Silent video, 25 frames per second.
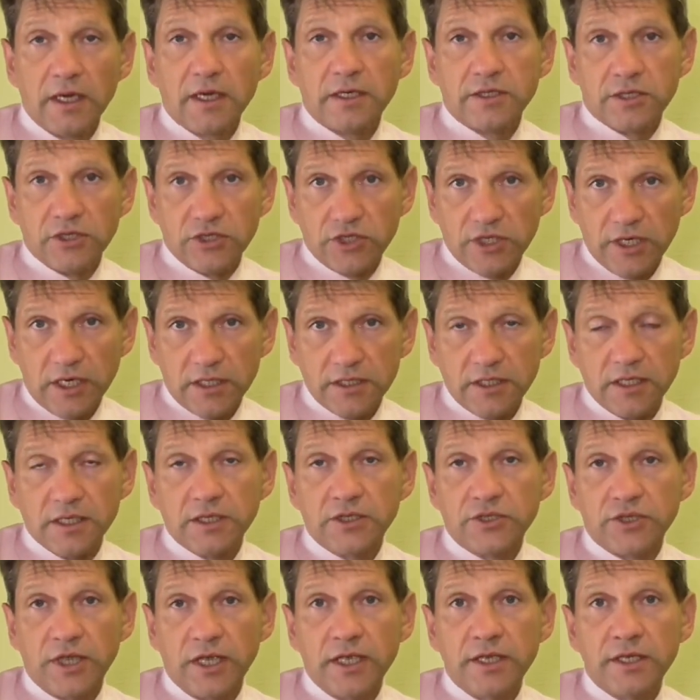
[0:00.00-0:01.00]
Сейчас
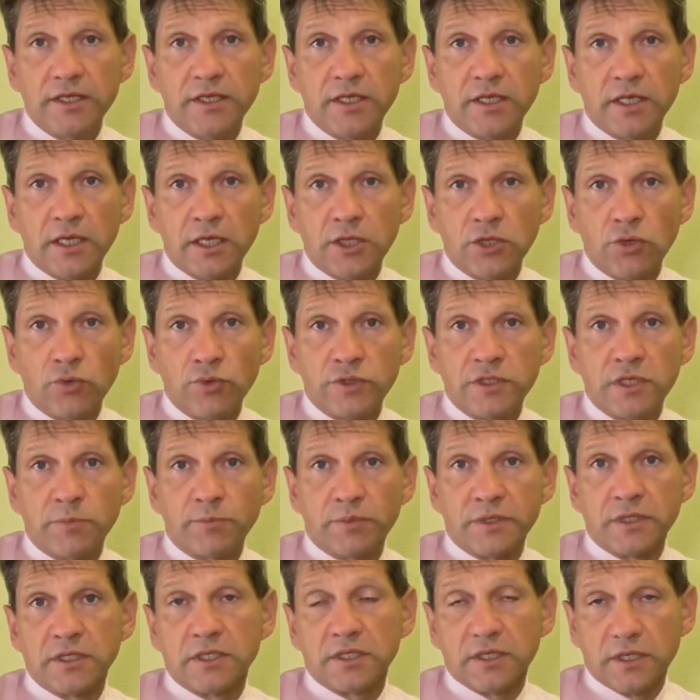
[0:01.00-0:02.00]
деньги идут за
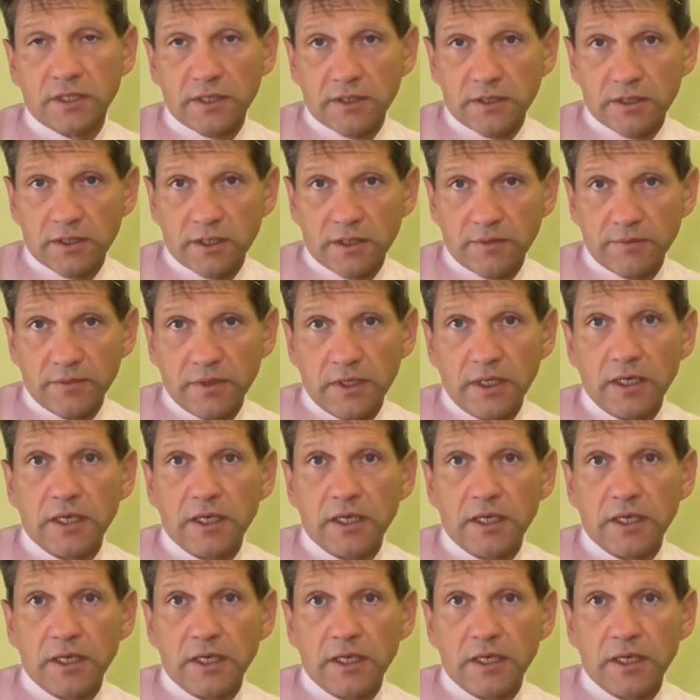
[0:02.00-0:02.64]
пациентом.